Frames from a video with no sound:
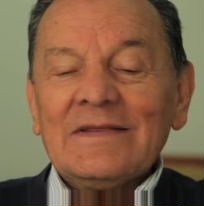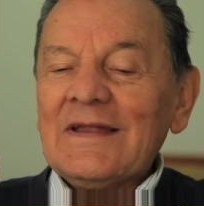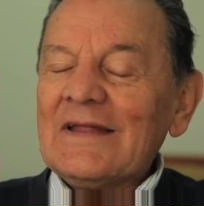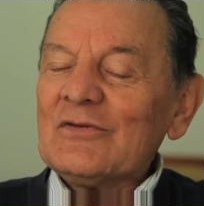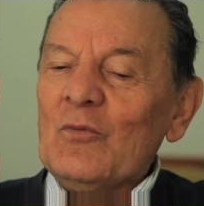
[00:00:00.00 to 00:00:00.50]

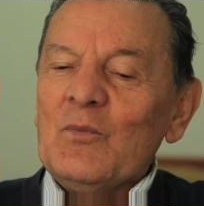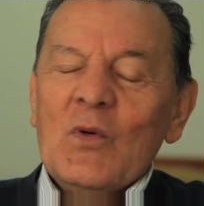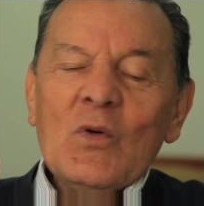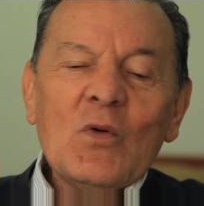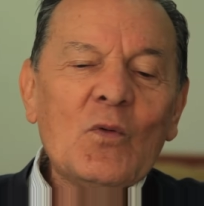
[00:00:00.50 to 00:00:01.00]
trató un
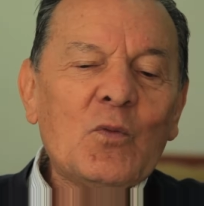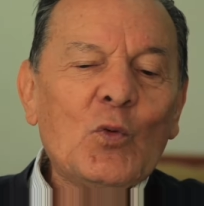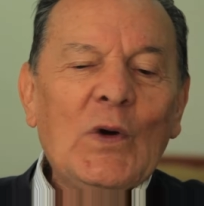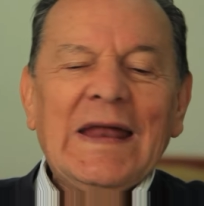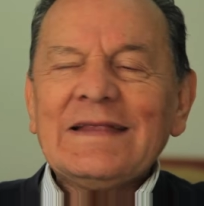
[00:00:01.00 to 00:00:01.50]
poco
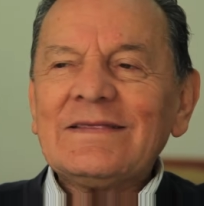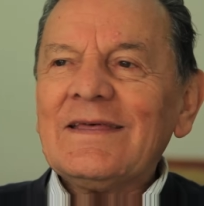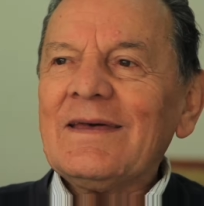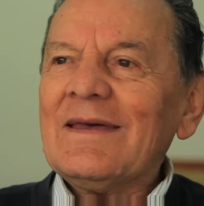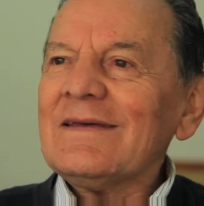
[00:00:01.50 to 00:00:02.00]

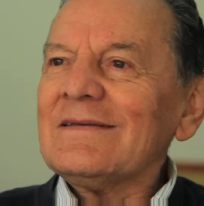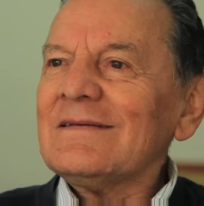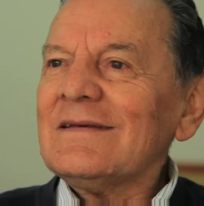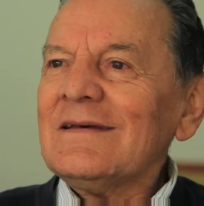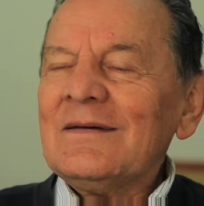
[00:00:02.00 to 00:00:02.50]
fuerte,
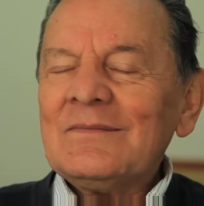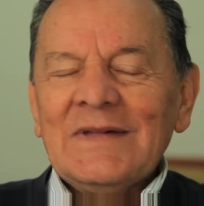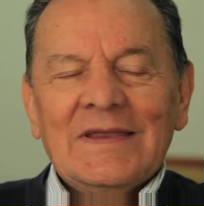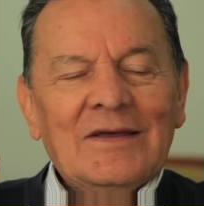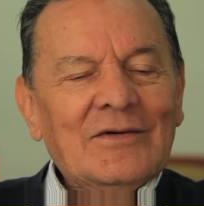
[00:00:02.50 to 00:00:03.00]

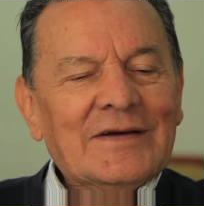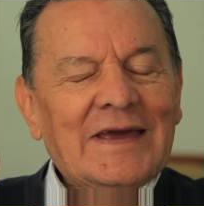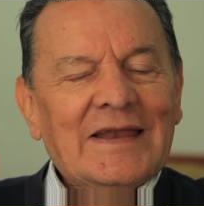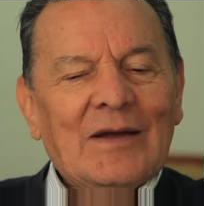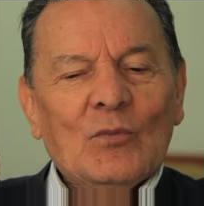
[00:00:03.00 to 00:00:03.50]
me dijo
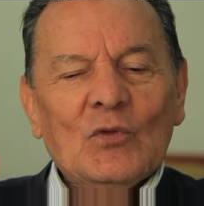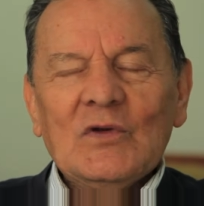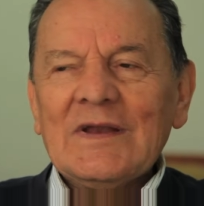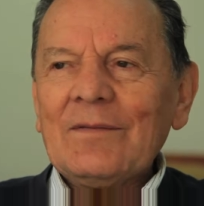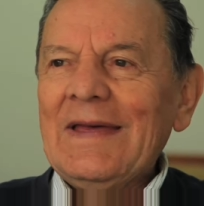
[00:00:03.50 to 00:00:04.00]
que era
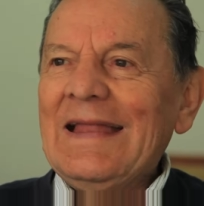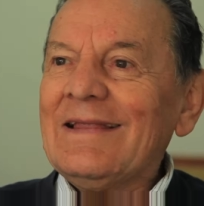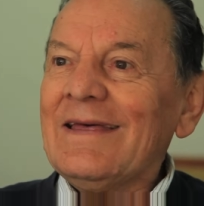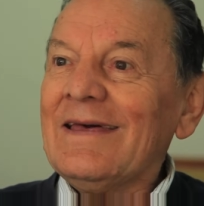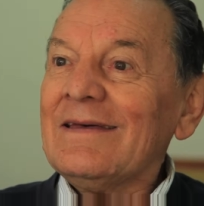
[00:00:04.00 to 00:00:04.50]
muy
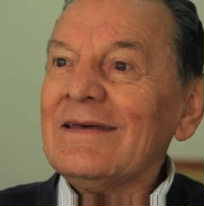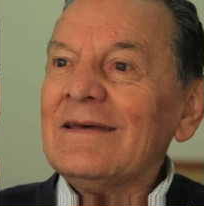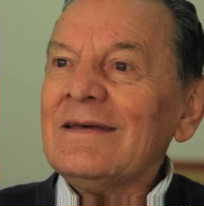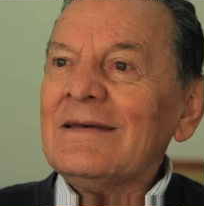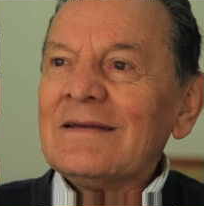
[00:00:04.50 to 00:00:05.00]
rebelde,
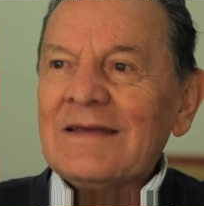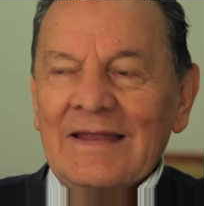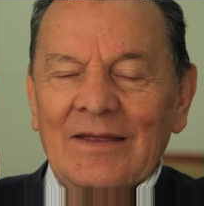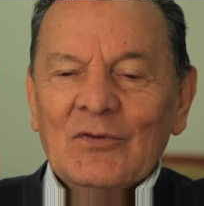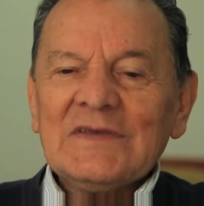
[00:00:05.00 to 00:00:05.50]

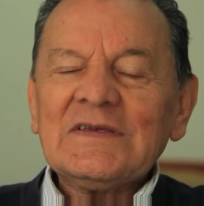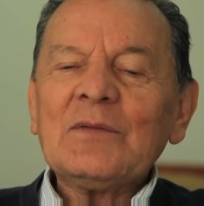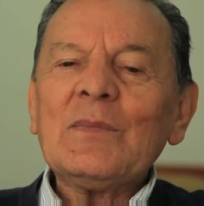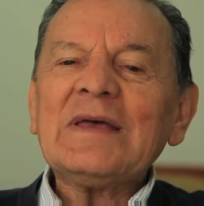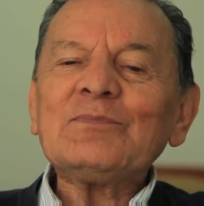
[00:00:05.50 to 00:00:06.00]
que debo hacer más